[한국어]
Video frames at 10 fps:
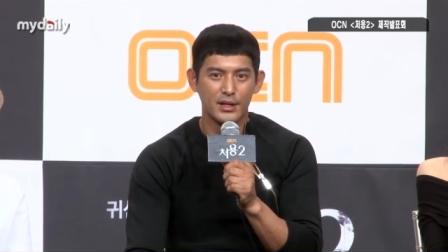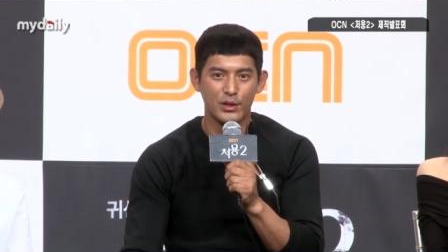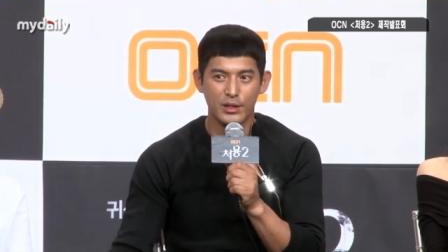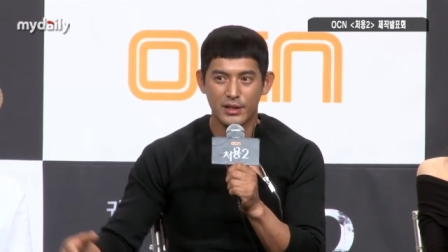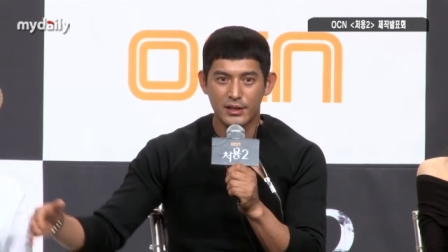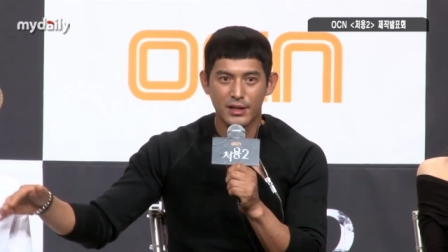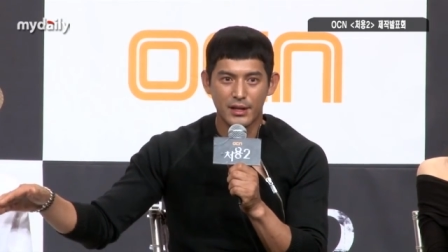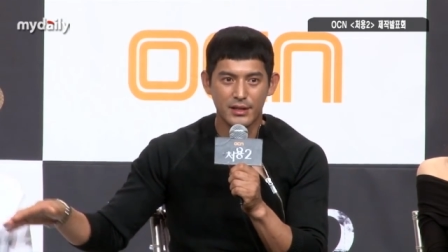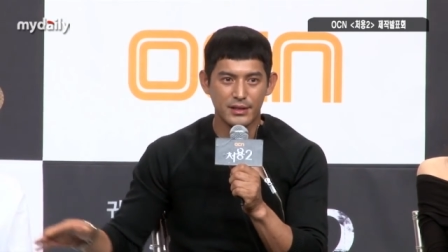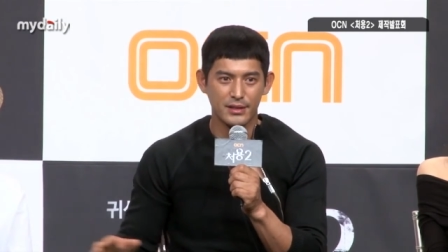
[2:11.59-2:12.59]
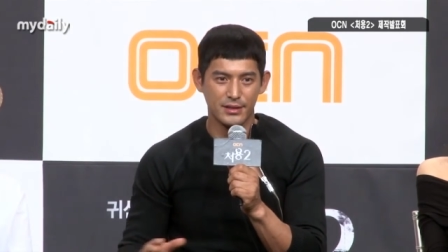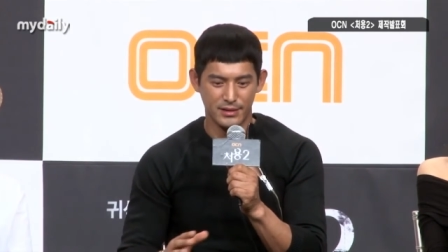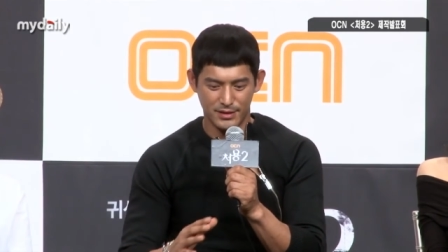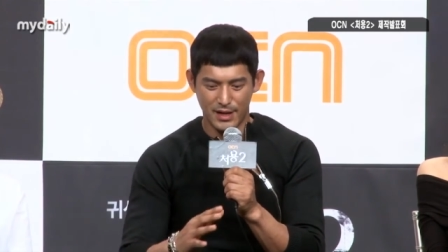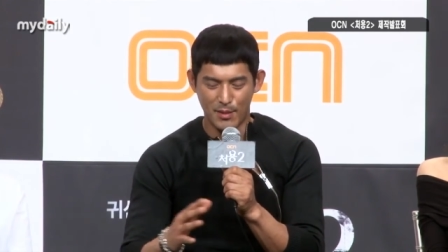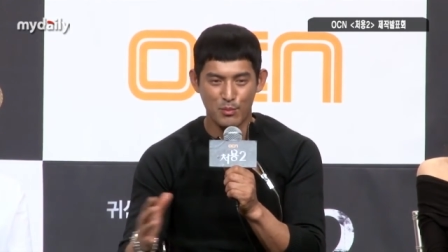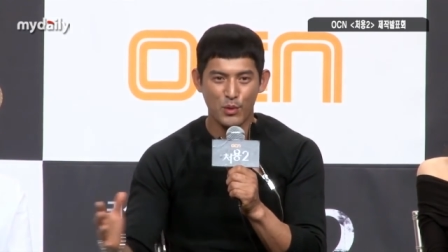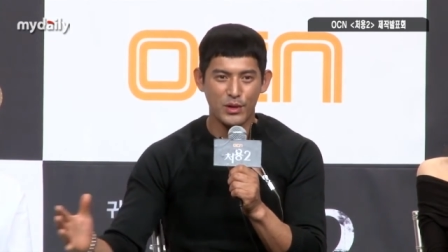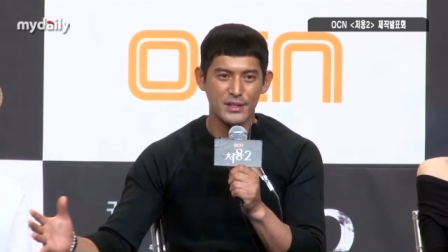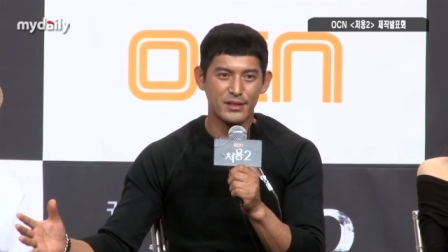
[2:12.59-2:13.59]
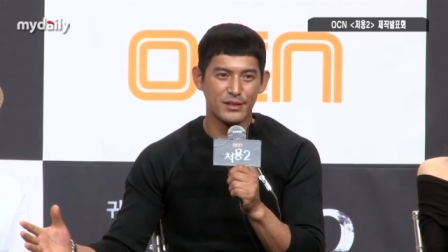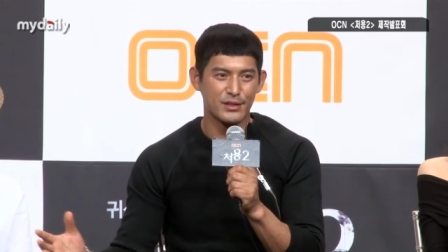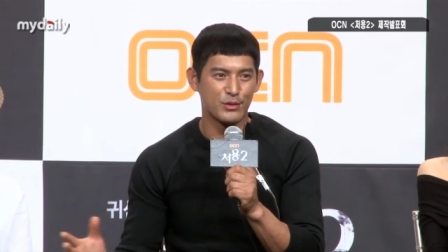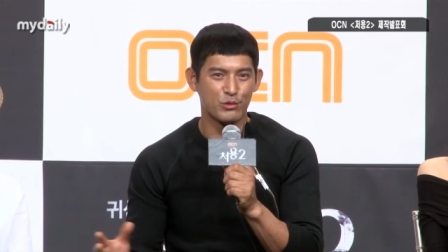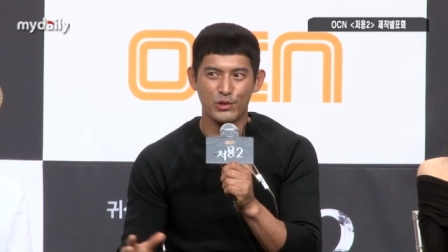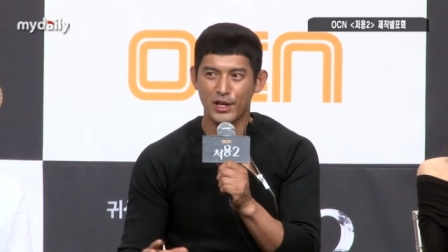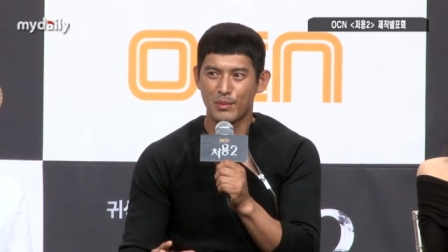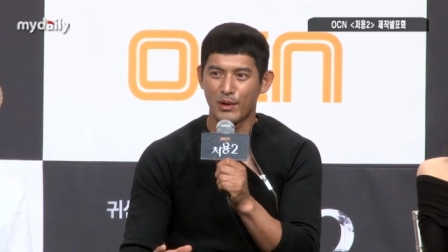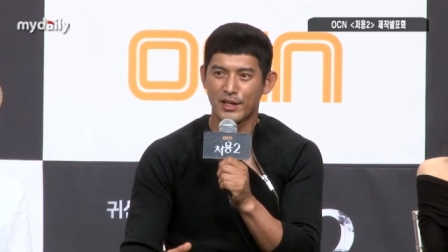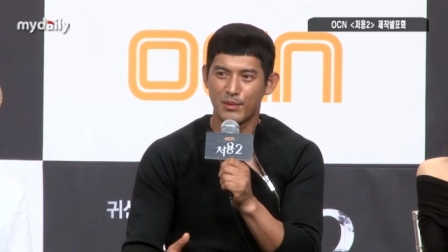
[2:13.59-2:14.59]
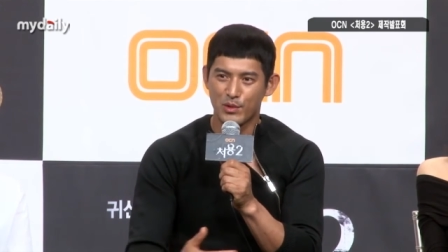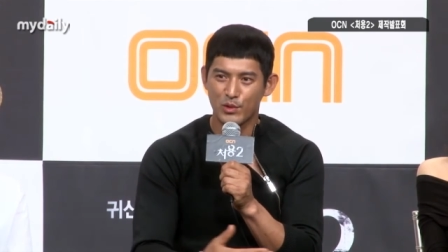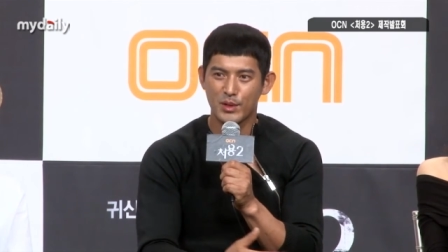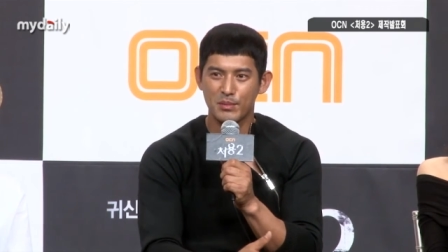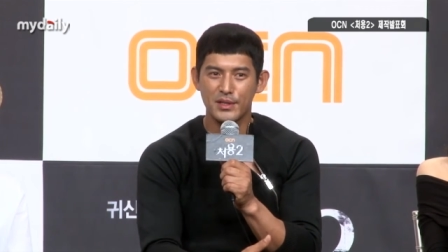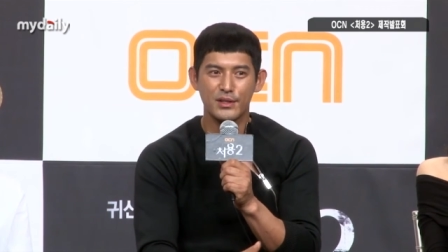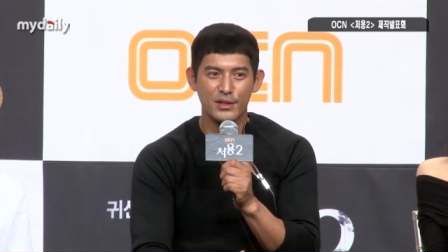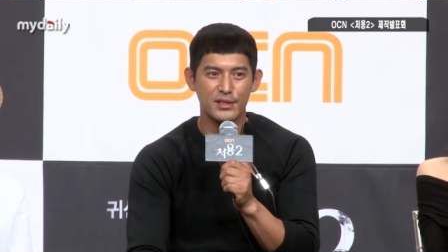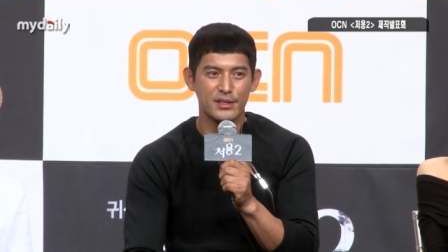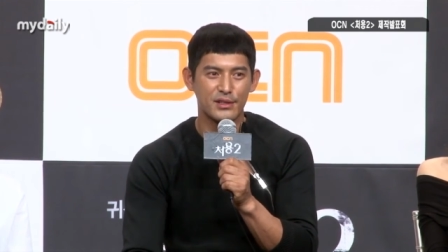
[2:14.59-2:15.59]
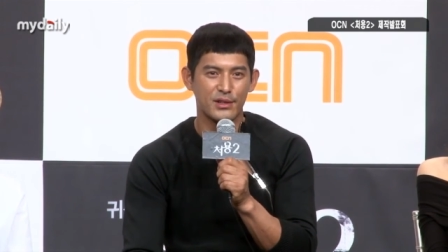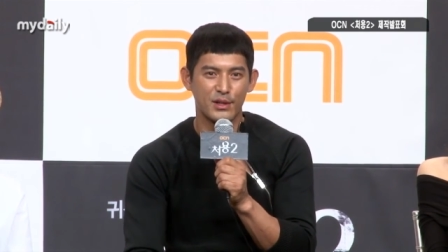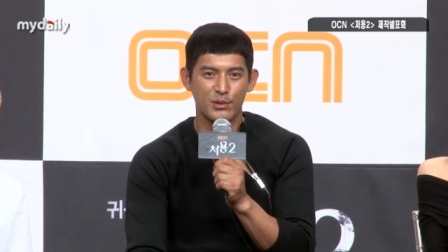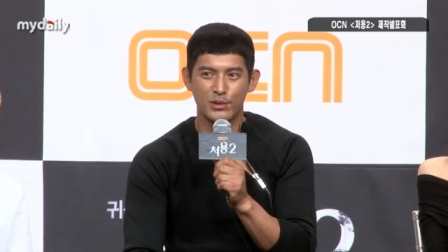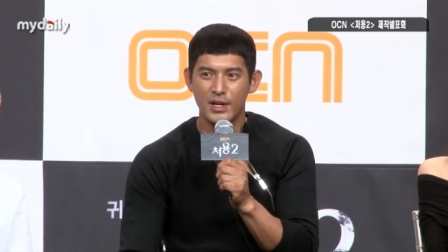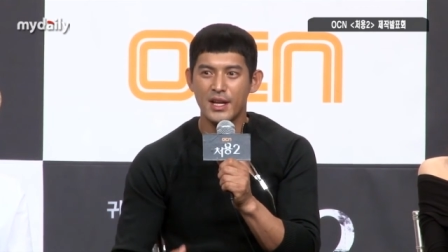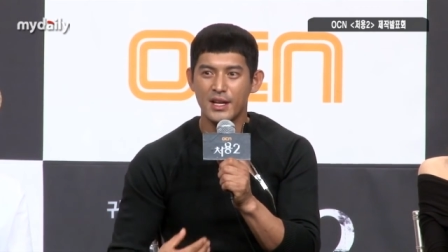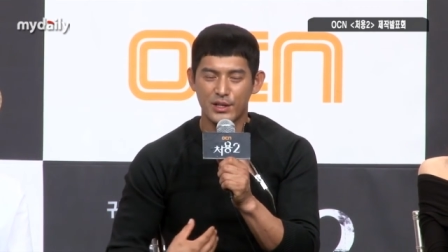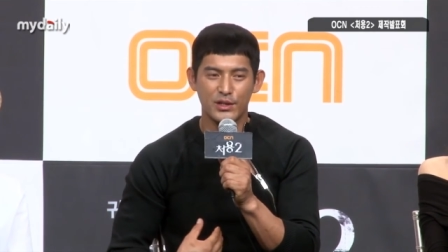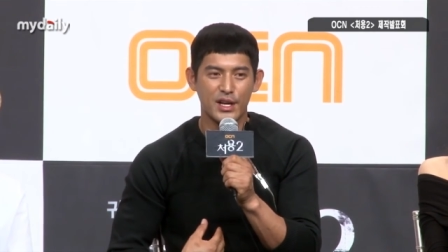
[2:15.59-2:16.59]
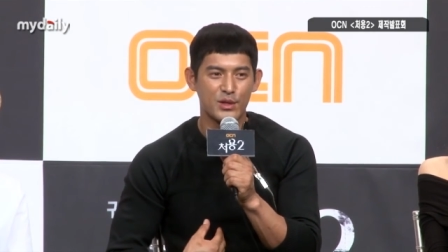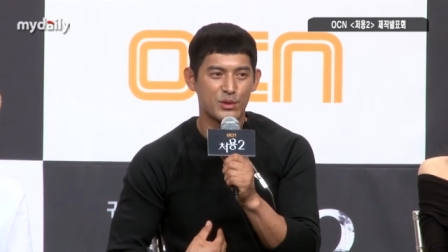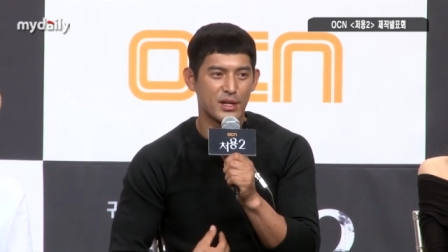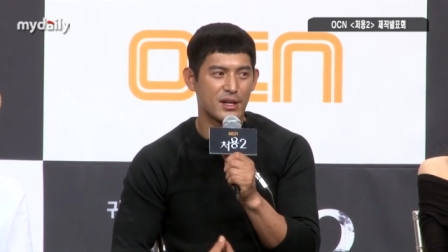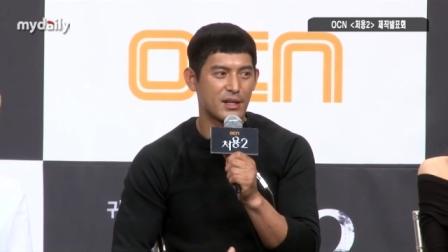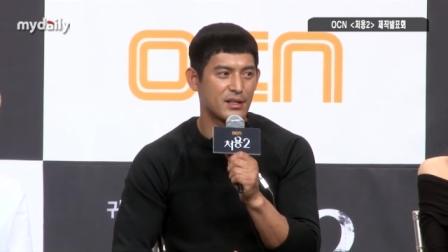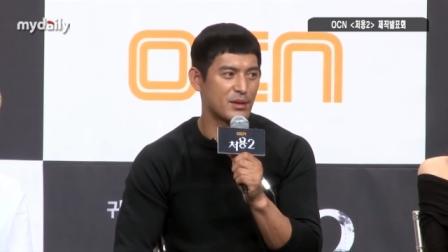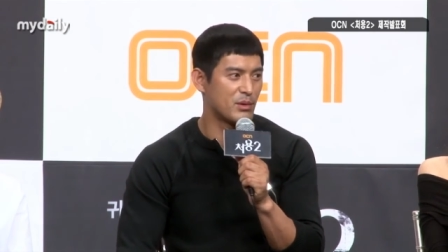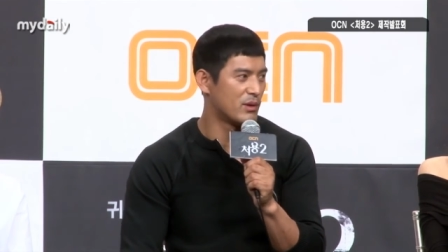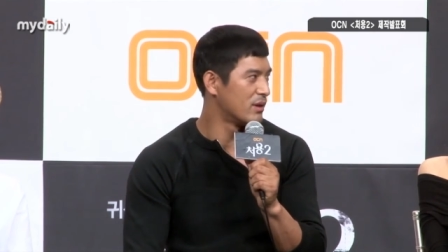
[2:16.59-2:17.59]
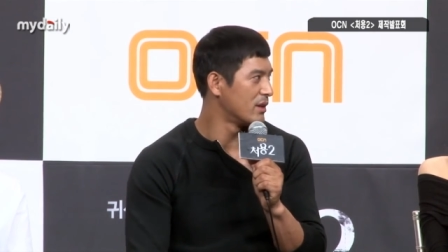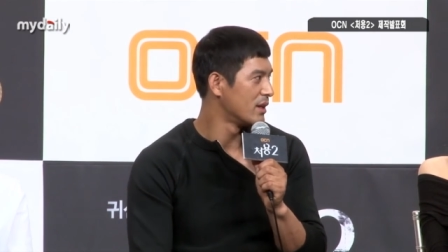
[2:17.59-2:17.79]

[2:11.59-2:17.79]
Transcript: 저희들의 그 안 보이는 그 우정의 벽 때문에 조금 힘들었을 거라고 저는 개인적으로 생각하는데 뭐